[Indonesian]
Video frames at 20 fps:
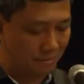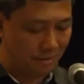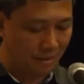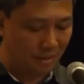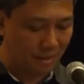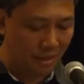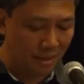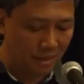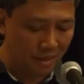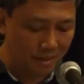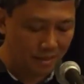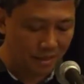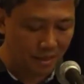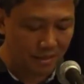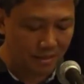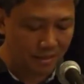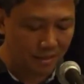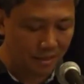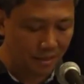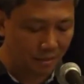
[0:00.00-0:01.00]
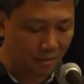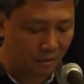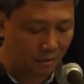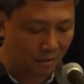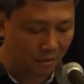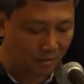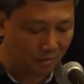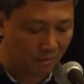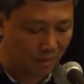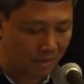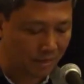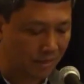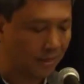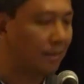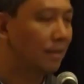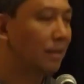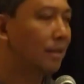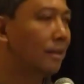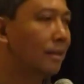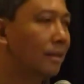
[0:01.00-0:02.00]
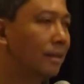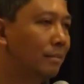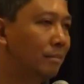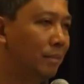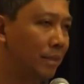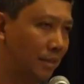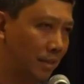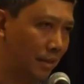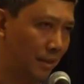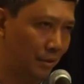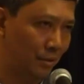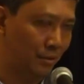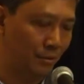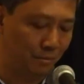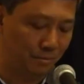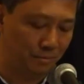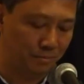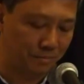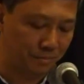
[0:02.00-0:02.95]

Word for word: tidak lagi transiden toh masih bisa hidup